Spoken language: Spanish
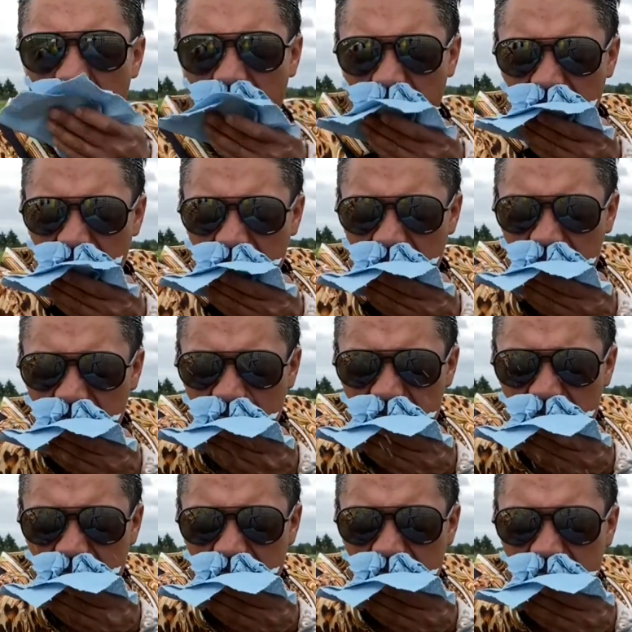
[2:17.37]
dan 20,
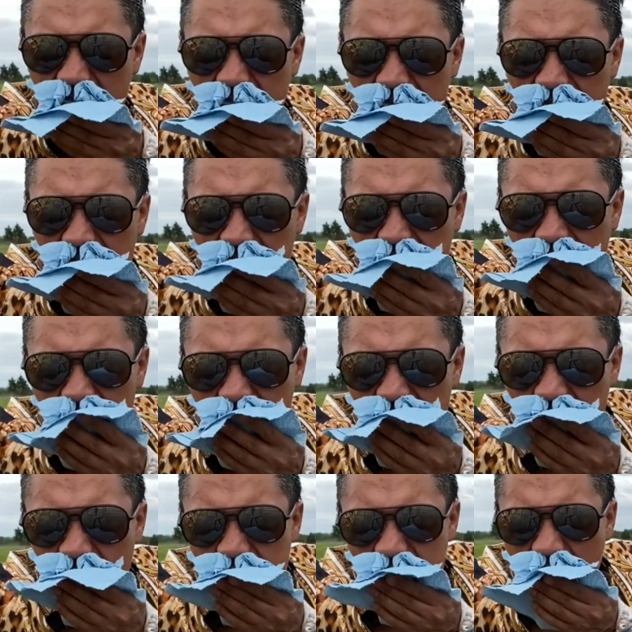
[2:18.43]
30 dólares. ¿Quién ha
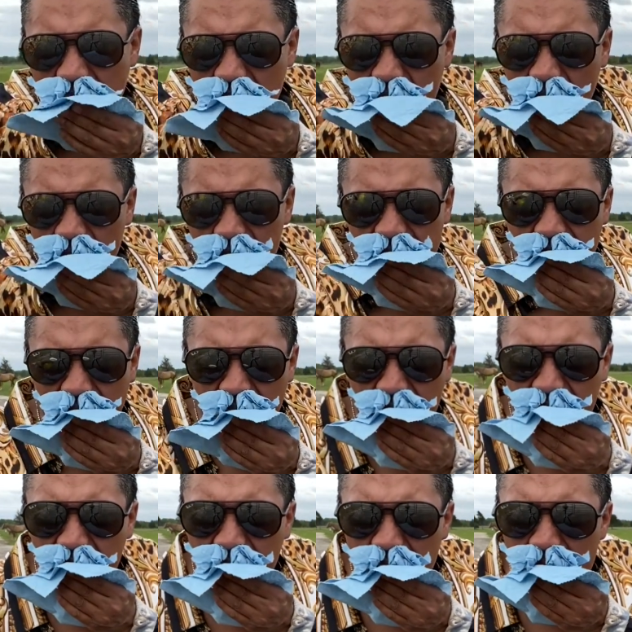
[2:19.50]
escuchado usted,
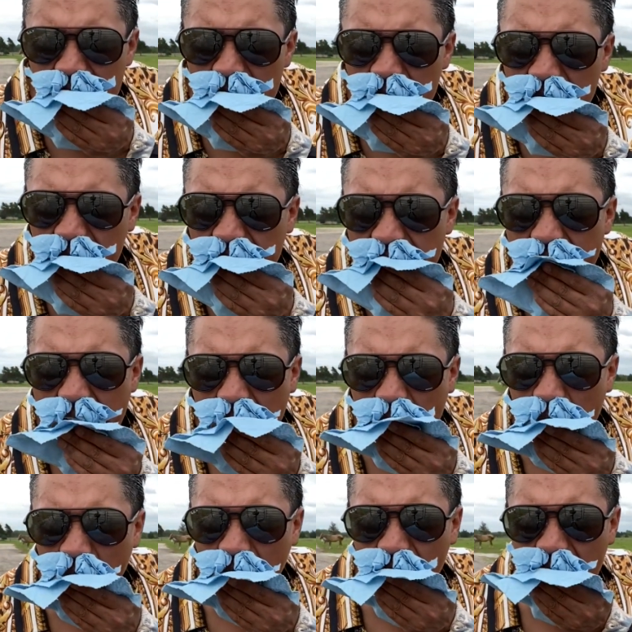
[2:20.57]

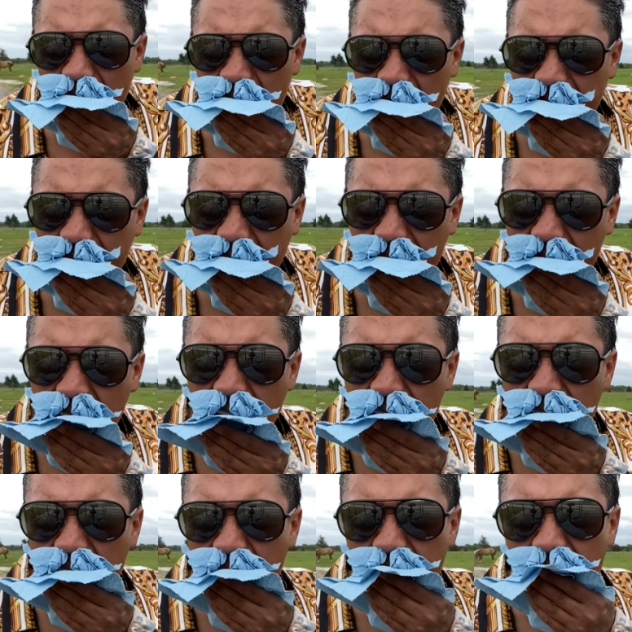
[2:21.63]
Naco? ¿Eh?
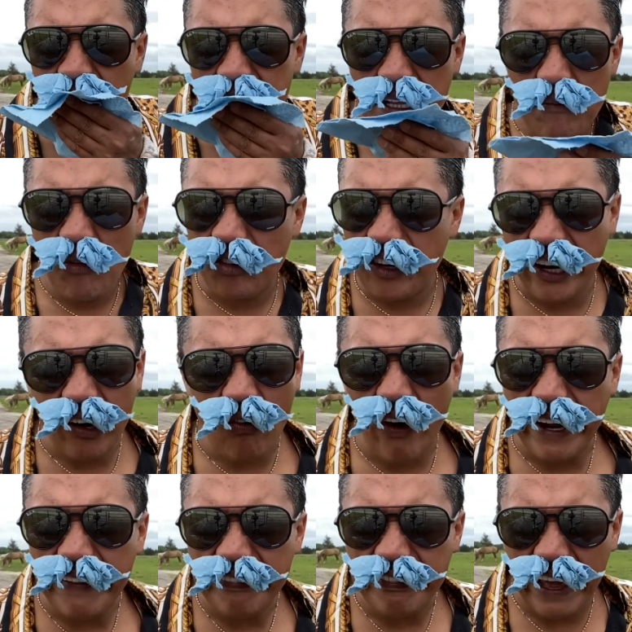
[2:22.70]
Estamos en
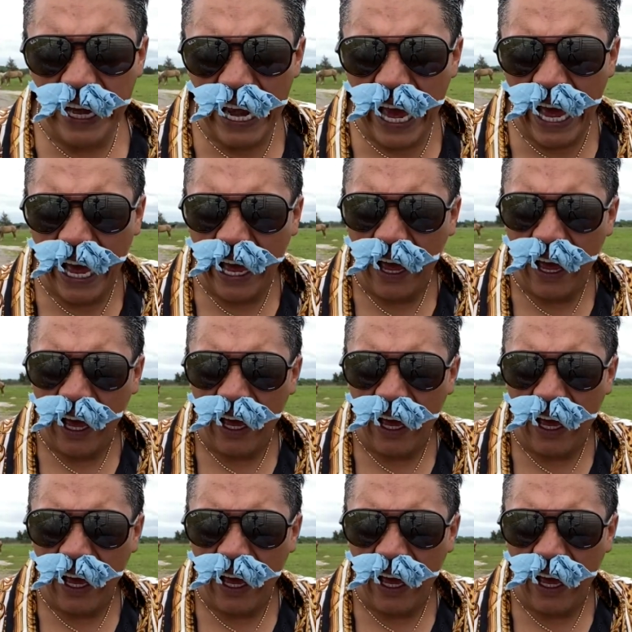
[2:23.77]
cuarentena. Pues